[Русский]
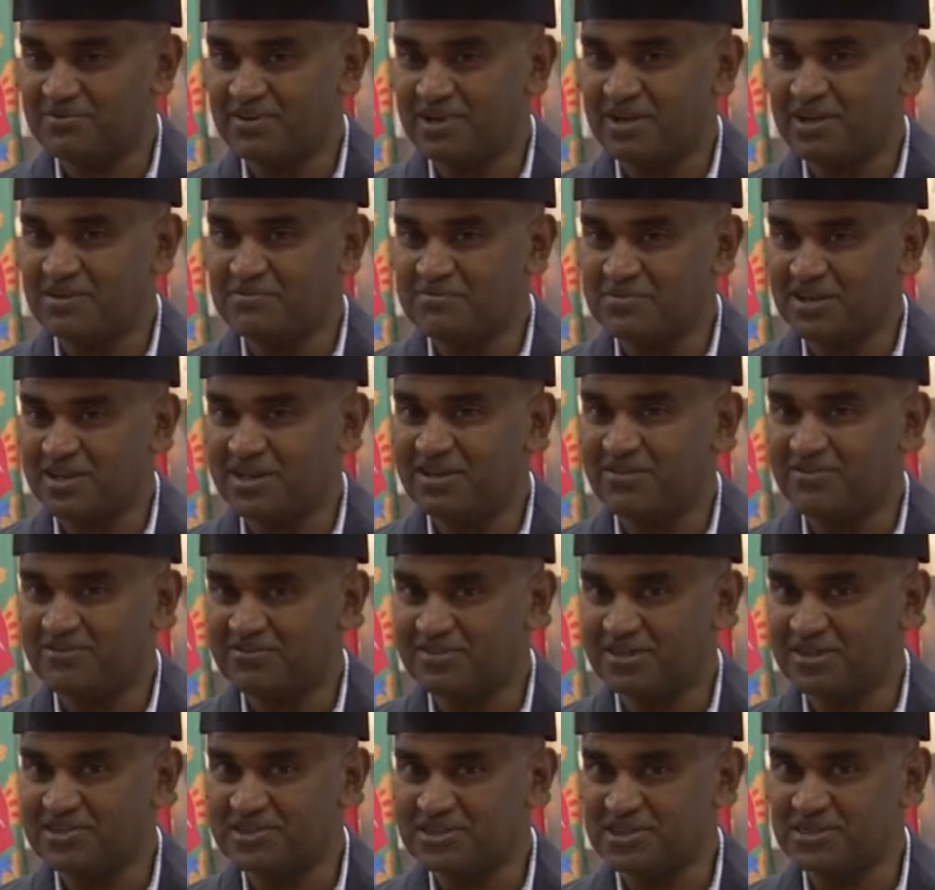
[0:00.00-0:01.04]
которая
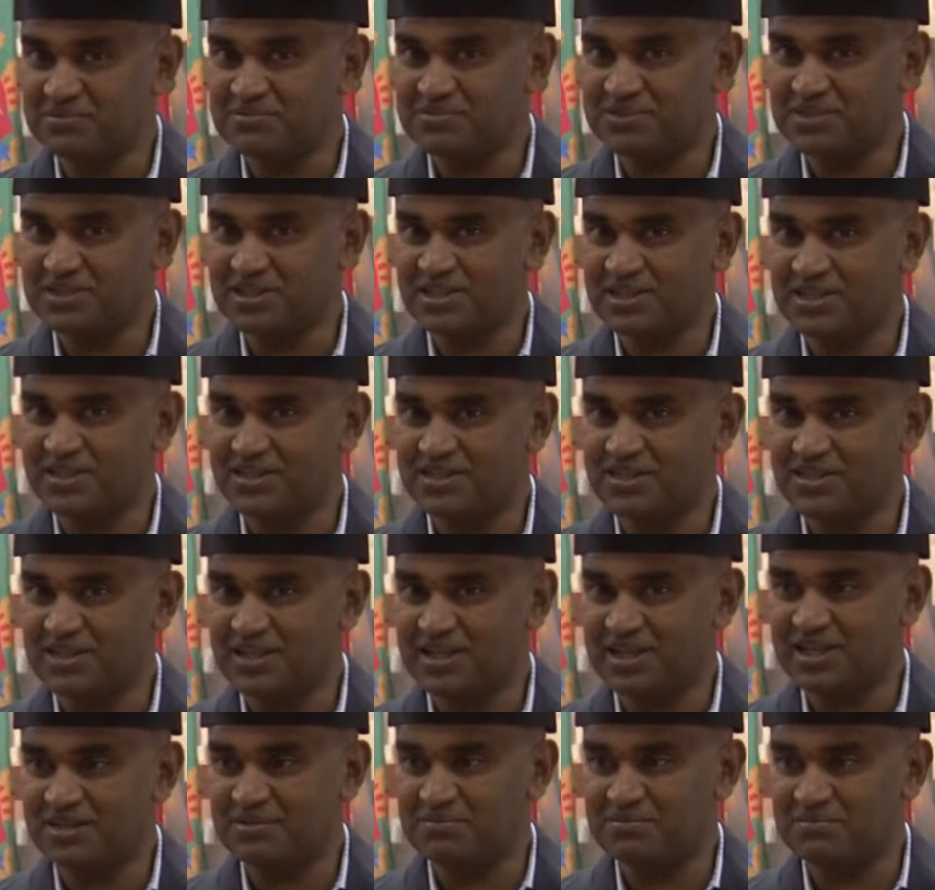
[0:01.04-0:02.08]
охватывает почти все
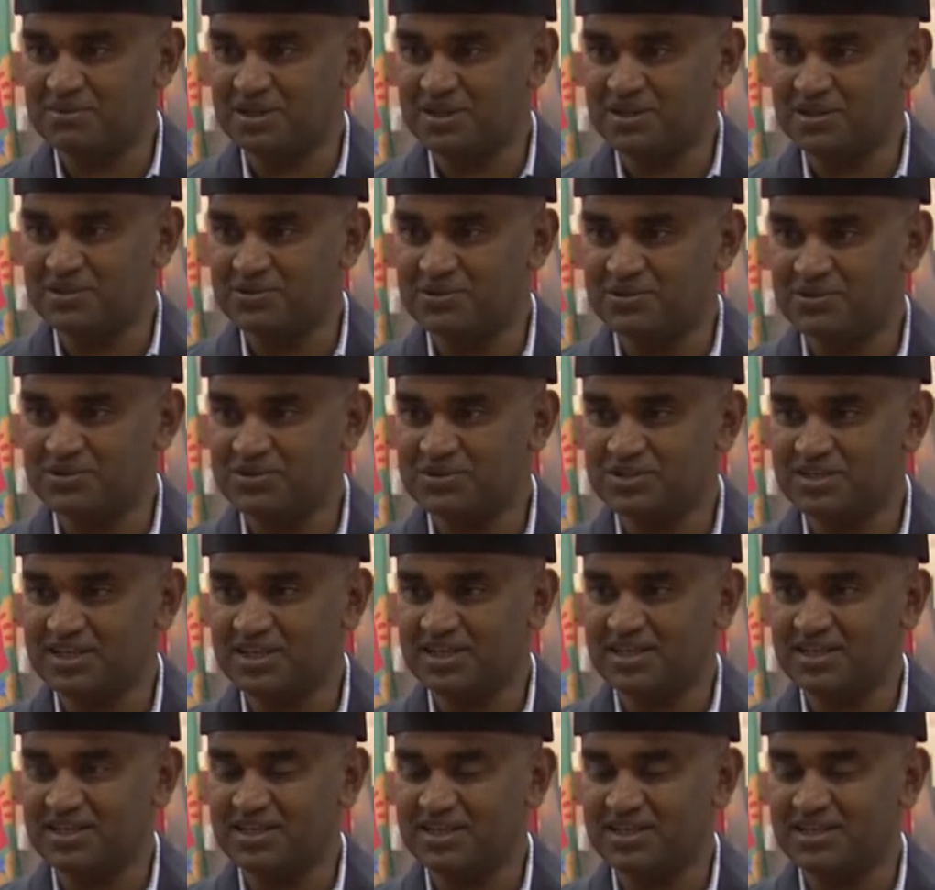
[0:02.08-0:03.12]
разделы колоректальной
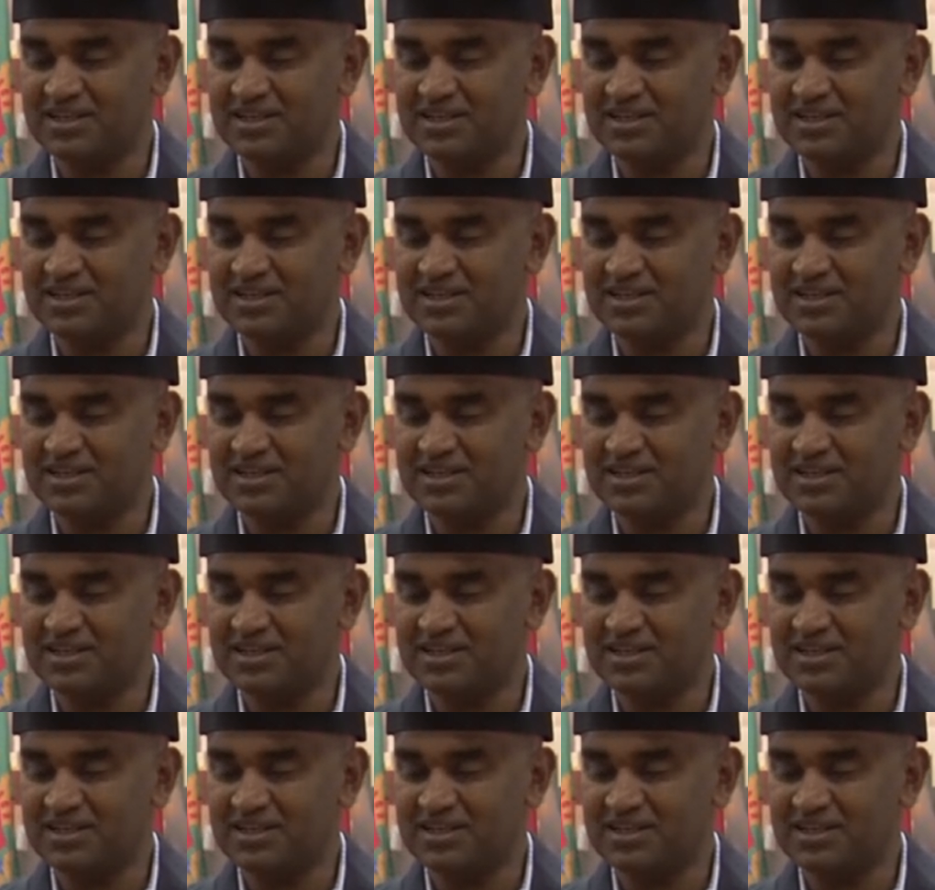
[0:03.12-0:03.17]
хирургии.